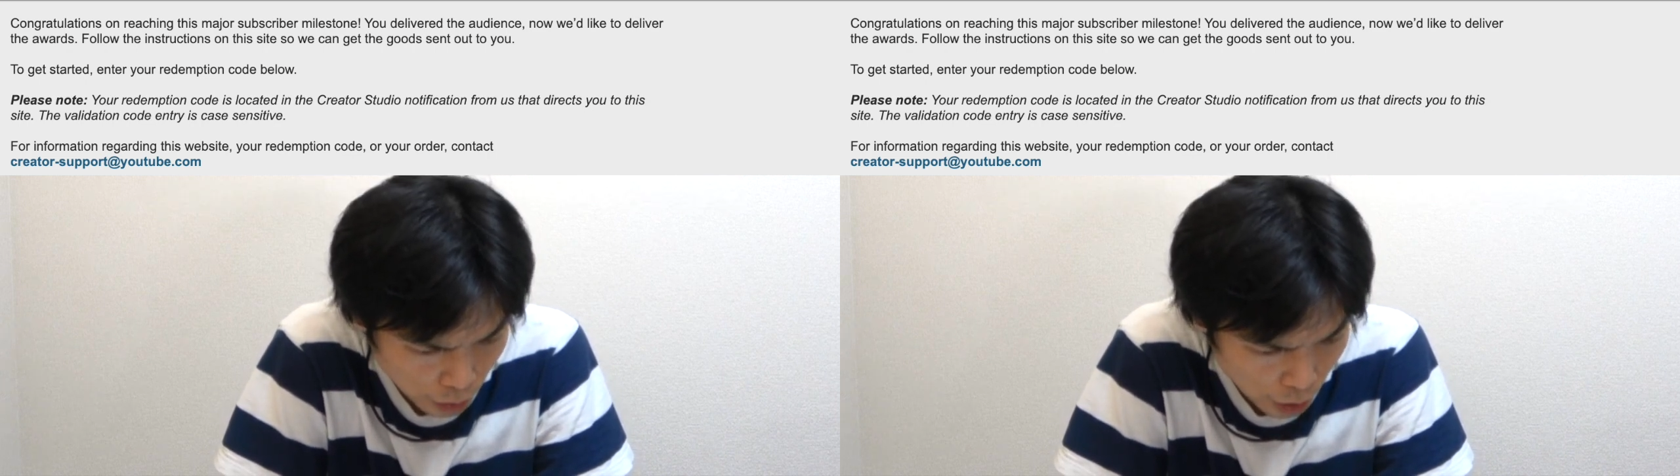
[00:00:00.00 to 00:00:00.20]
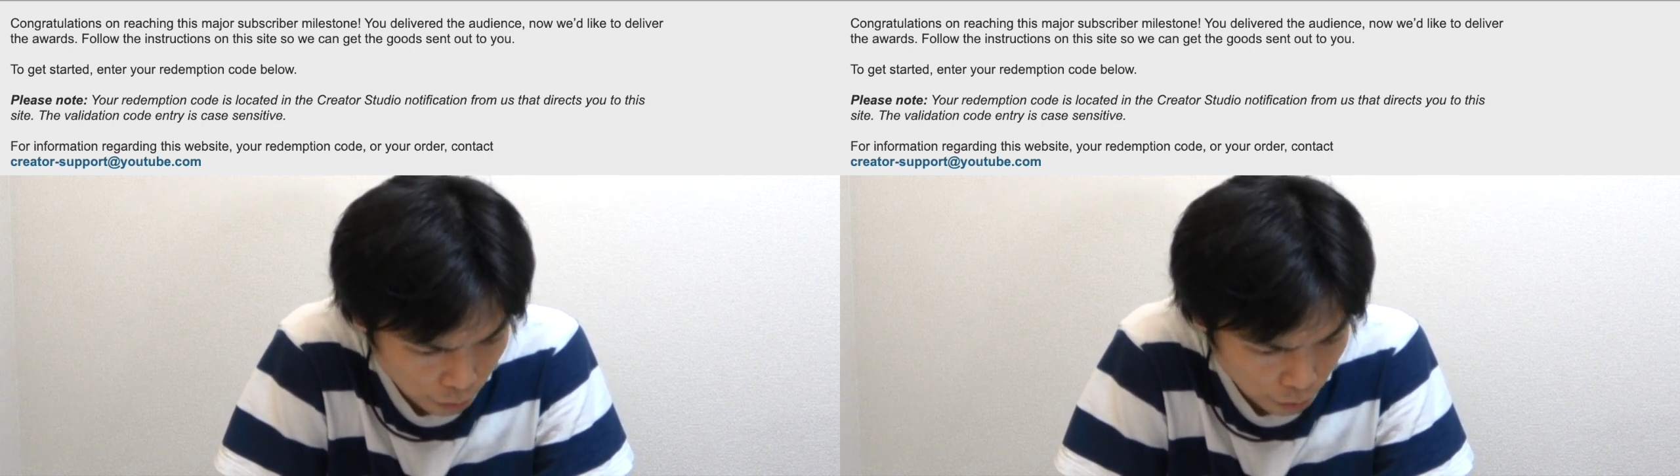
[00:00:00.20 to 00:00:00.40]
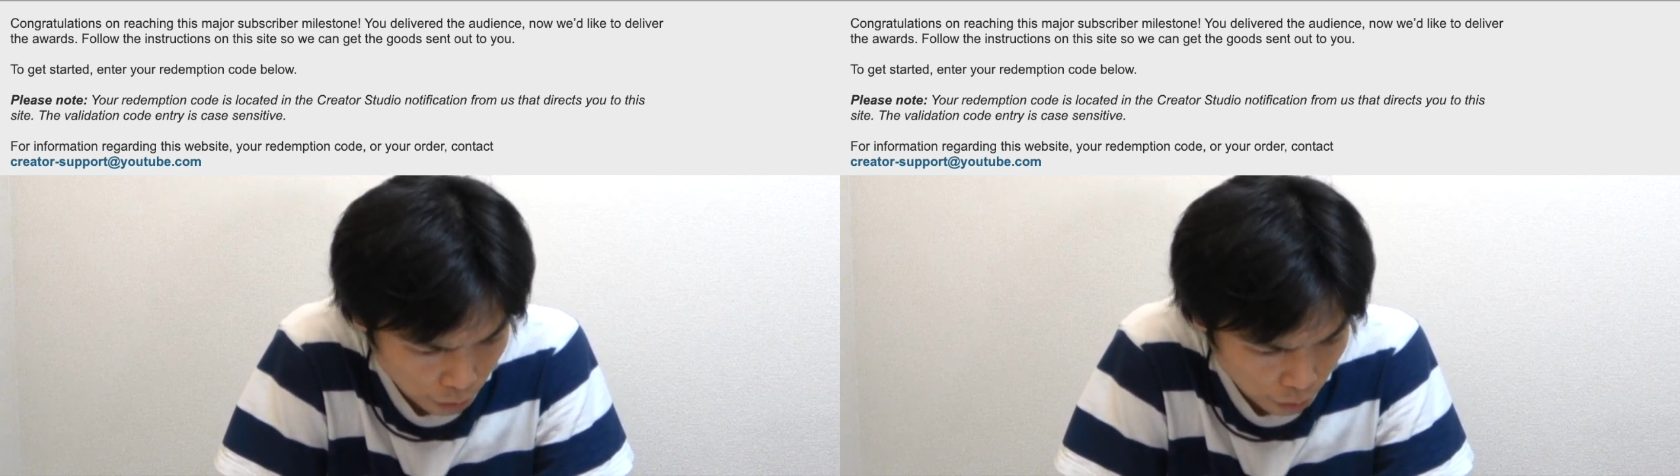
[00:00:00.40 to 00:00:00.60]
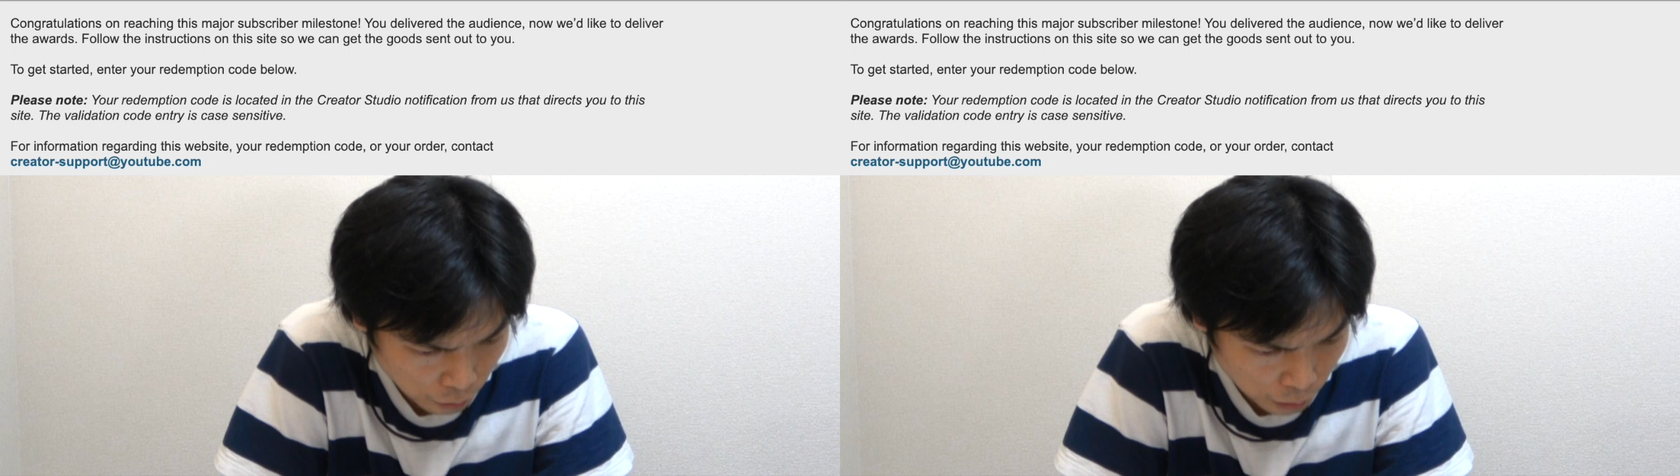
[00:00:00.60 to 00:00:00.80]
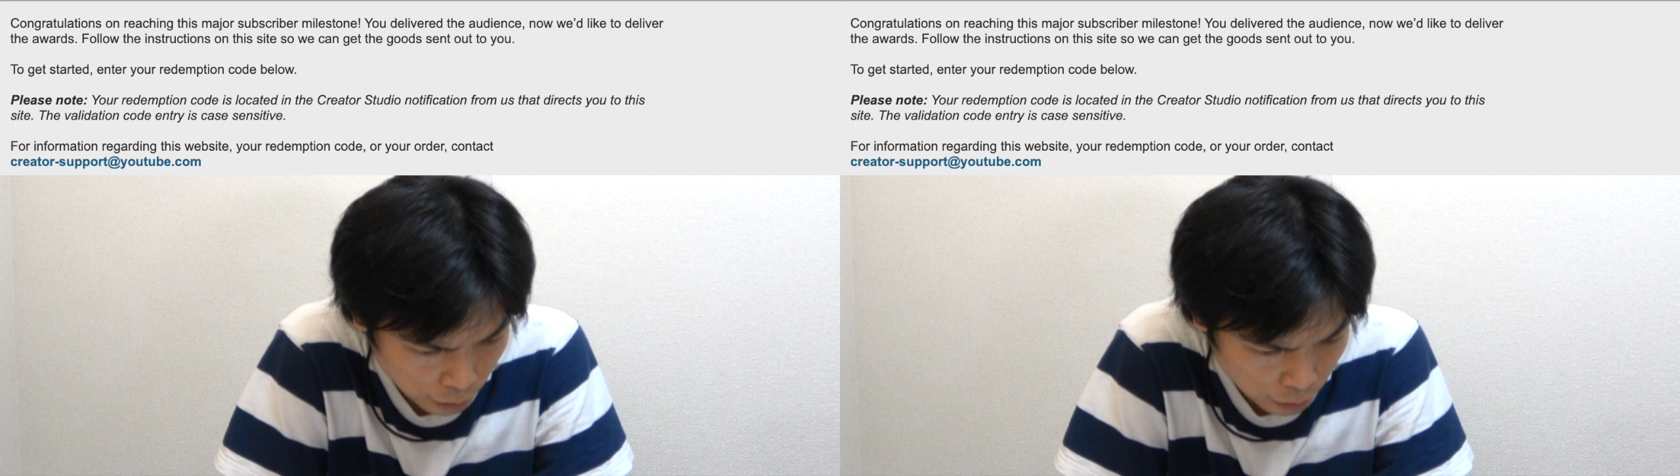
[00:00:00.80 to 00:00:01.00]
contact
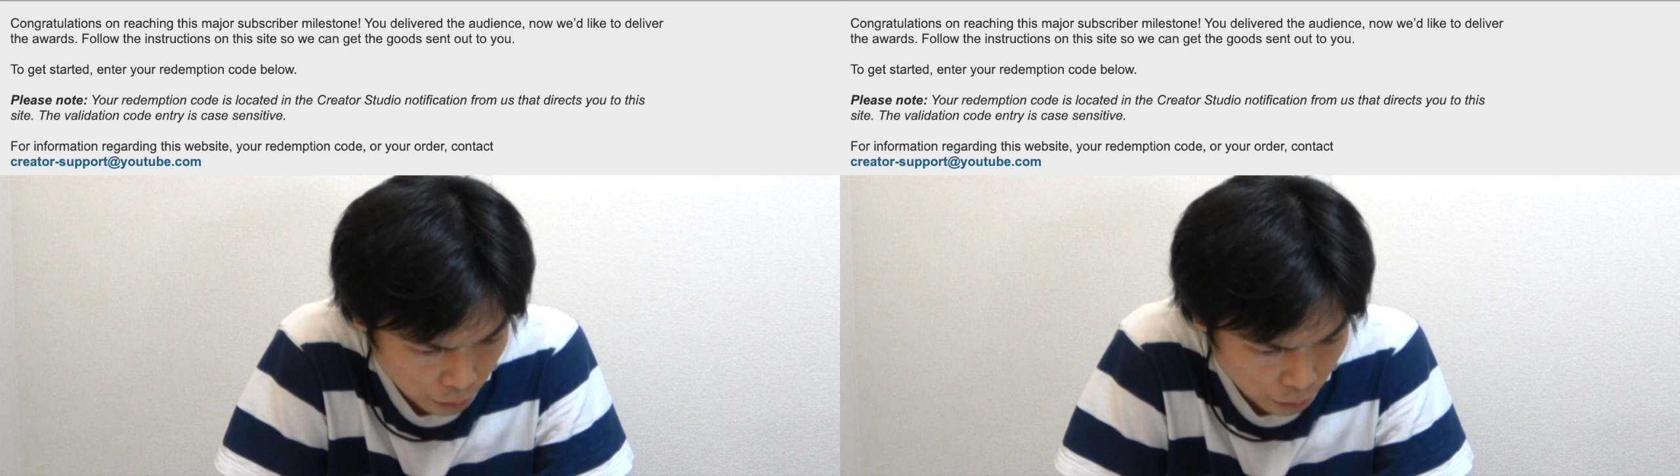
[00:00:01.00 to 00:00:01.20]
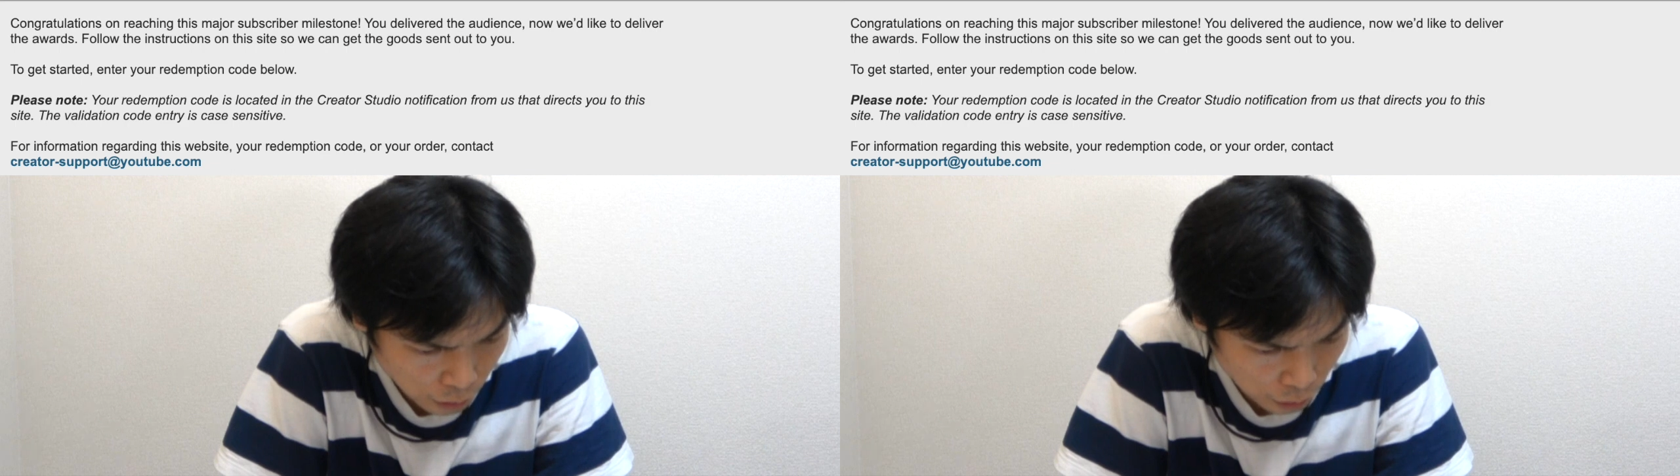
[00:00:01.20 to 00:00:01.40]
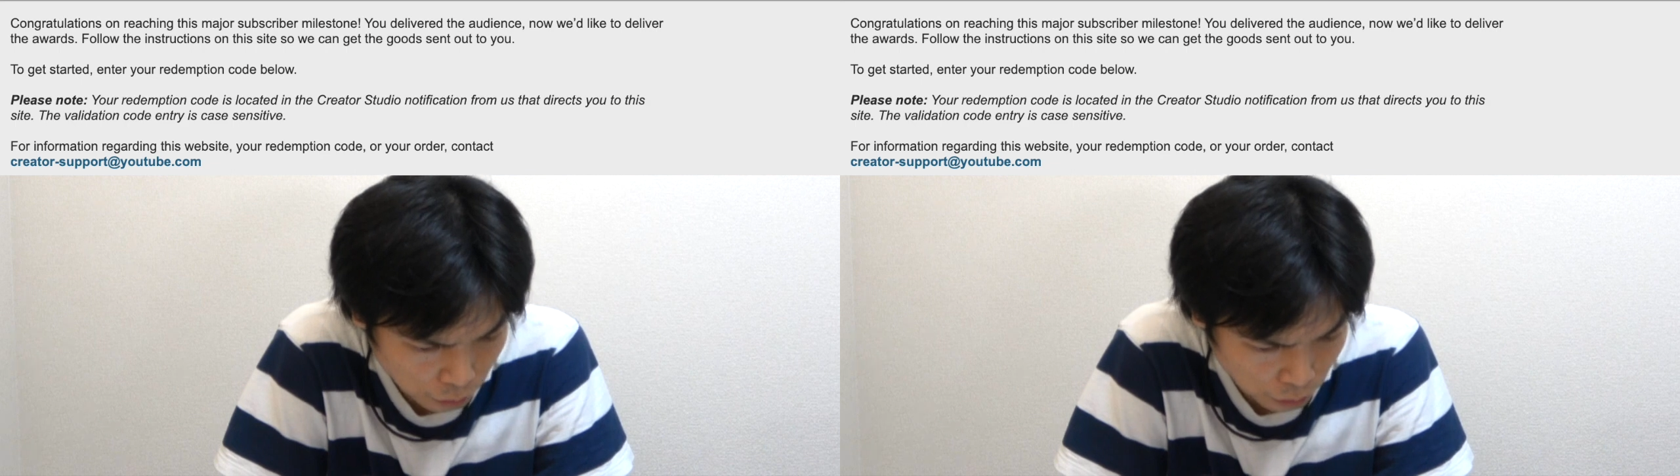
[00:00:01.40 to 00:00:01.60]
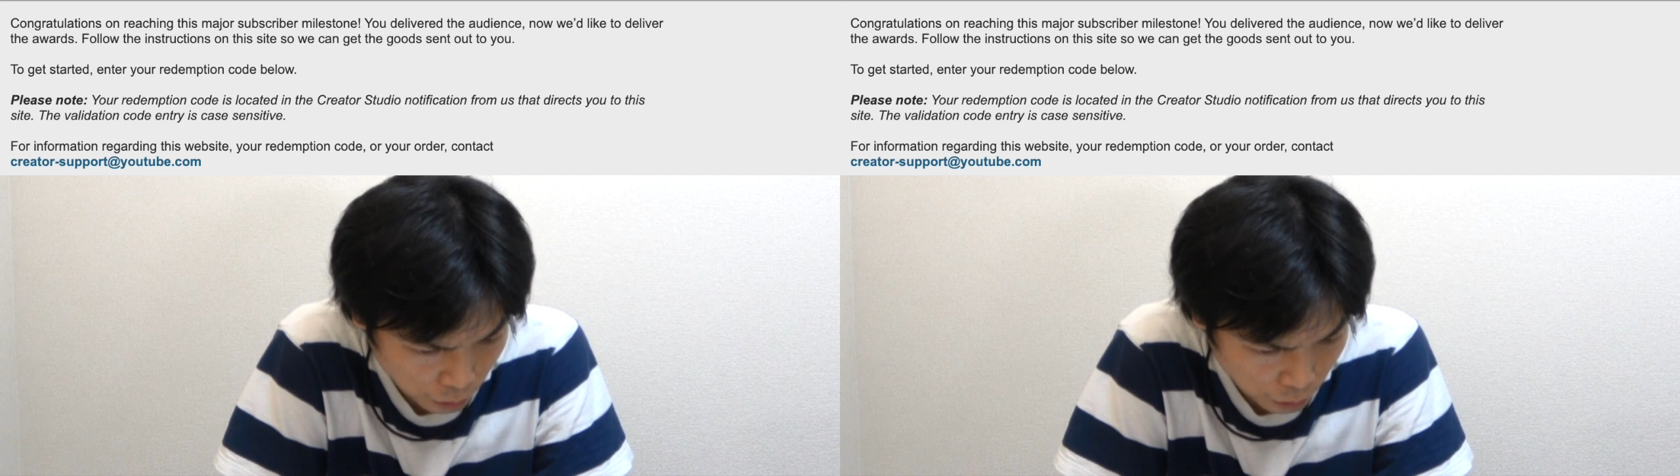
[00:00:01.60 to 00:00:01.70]
creator. あ、こん